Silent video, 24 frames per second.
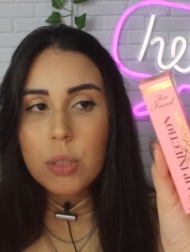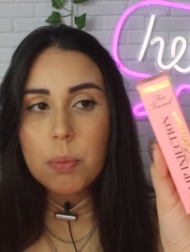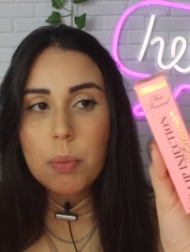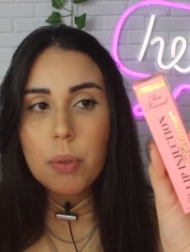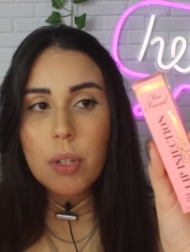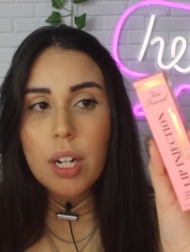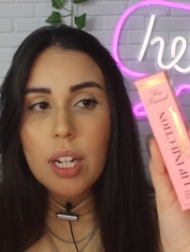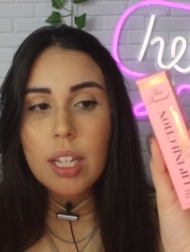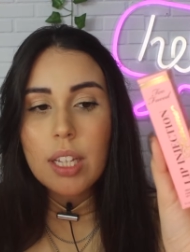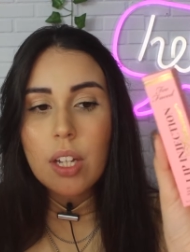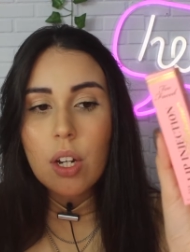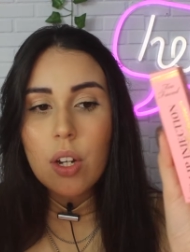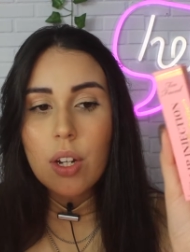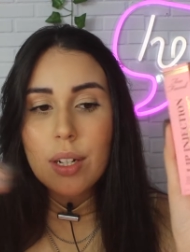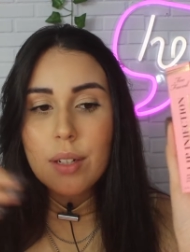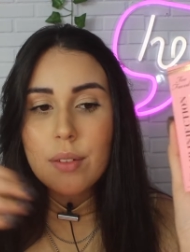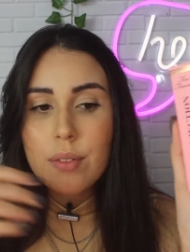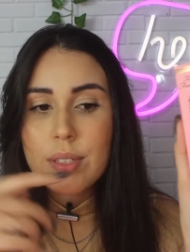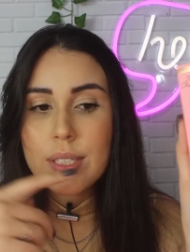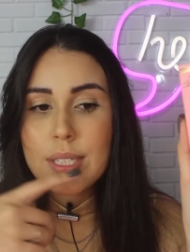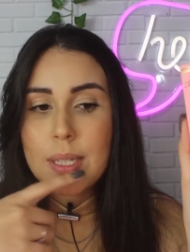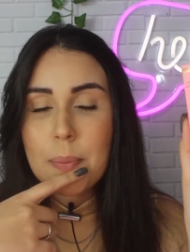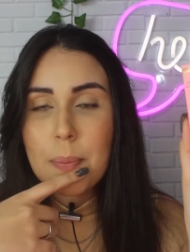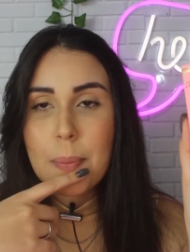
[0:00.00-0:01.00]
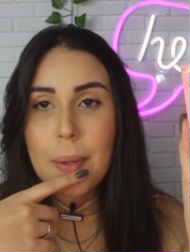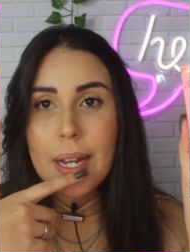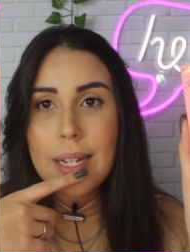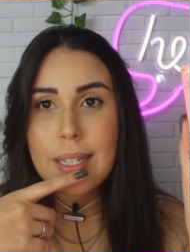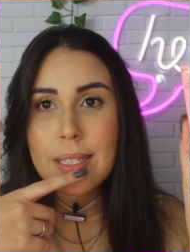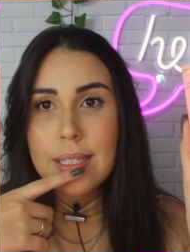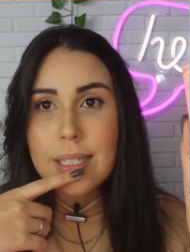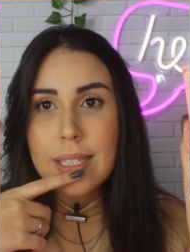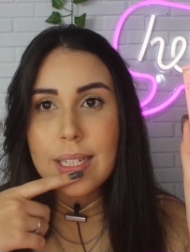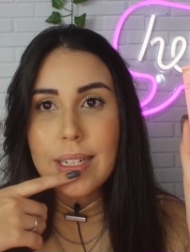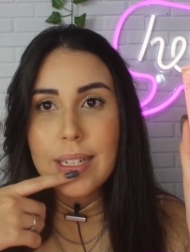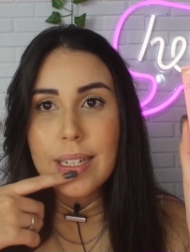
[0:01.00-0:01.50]
porém na hora que você
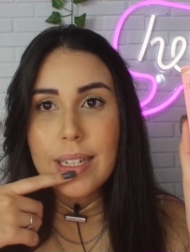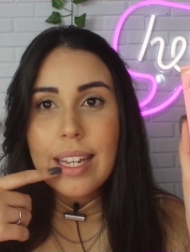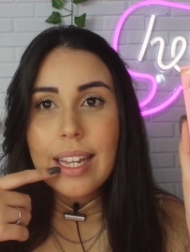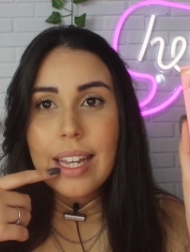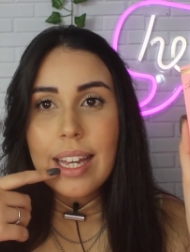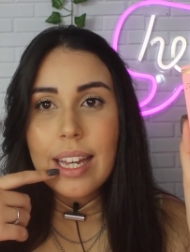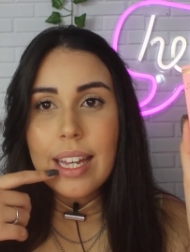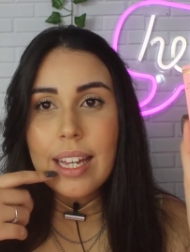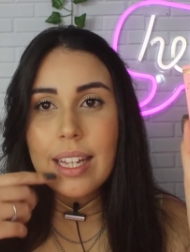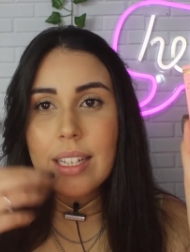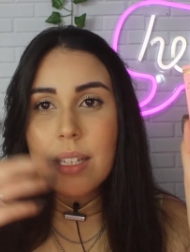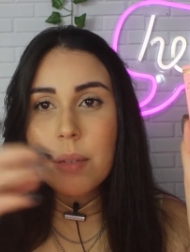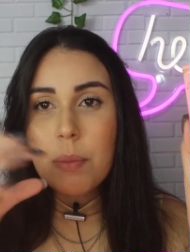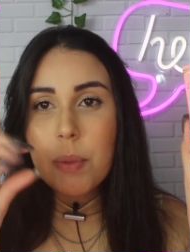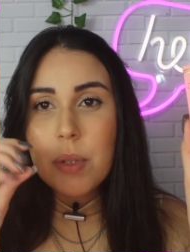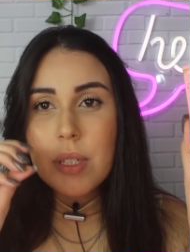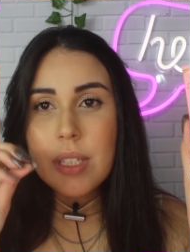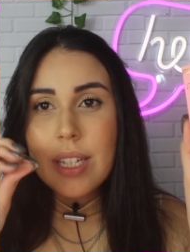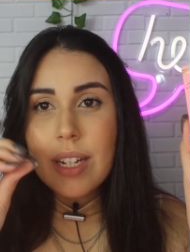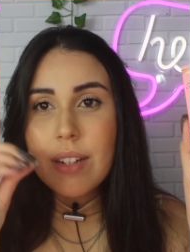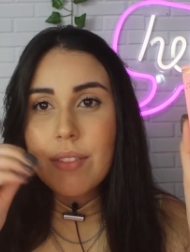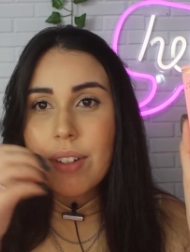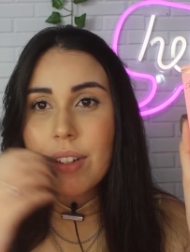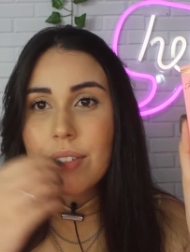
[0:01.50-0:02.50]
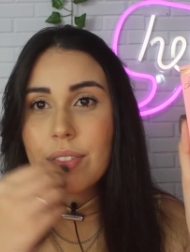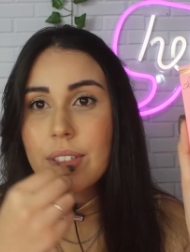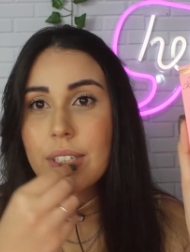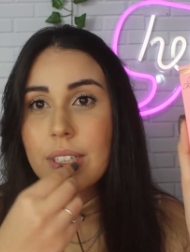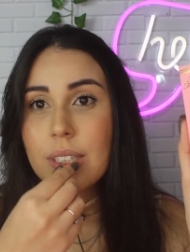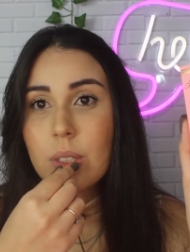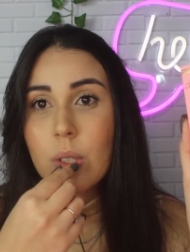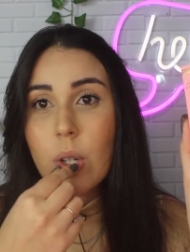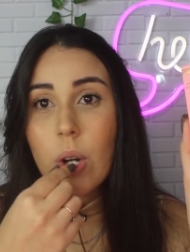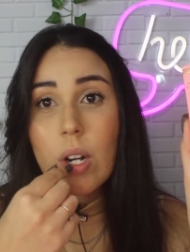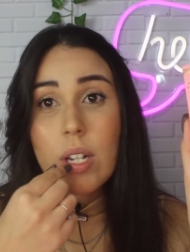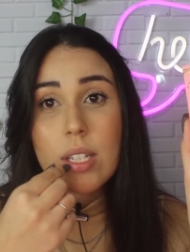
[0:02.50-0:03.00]
passa, é, depois ele vai
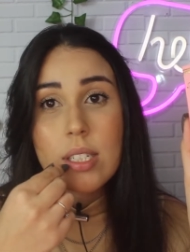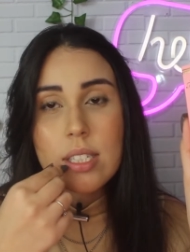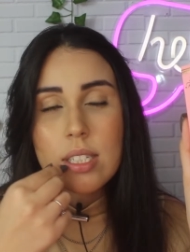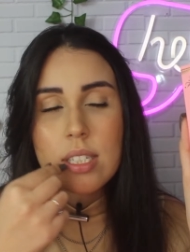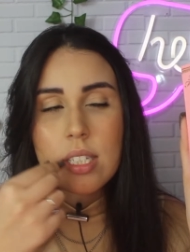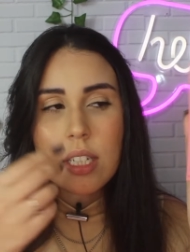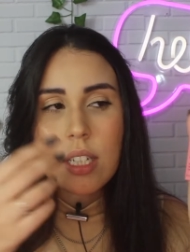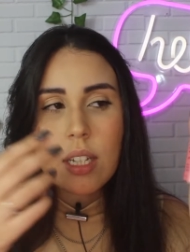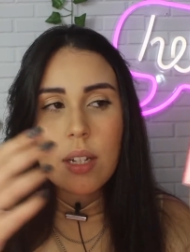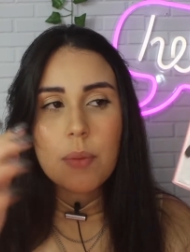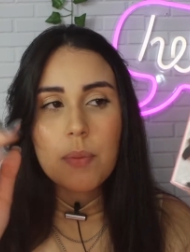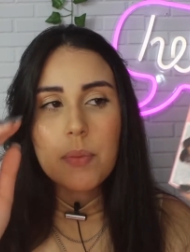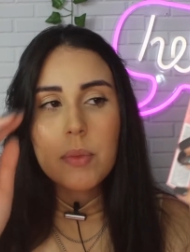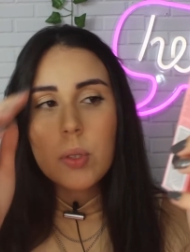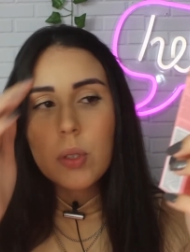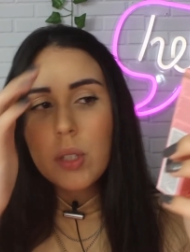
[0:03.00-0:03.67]
ficando rosinha.